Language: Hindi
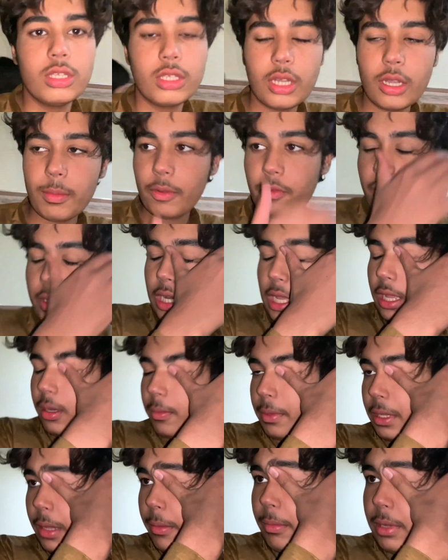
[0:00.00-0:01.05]
चलो फिलहाल
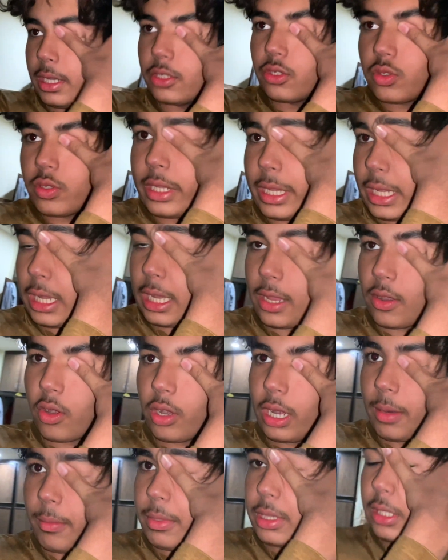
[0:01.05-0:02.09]
अभी हम आ चुके हैं घर और
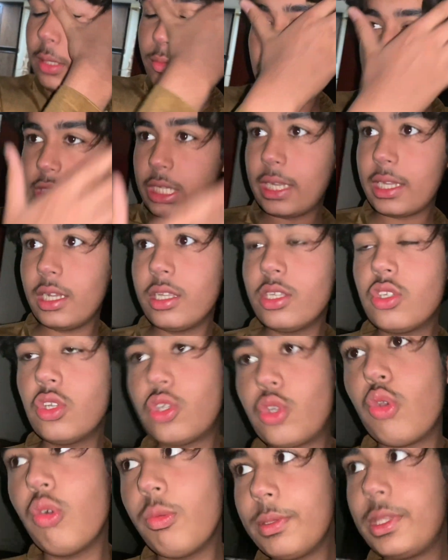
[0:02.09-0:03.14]
हम का मोटरसाइकिल की जो
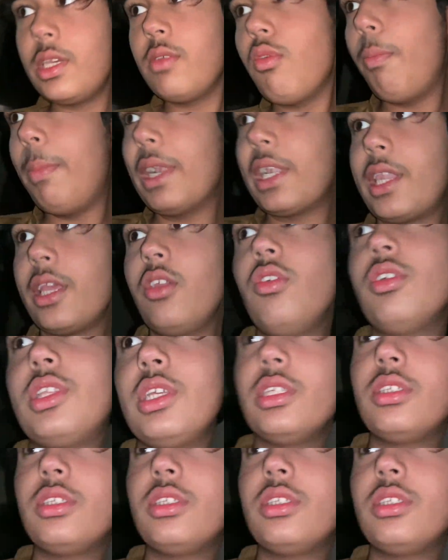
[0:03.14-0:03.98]
ट्यूब थी वो फटी हुई थी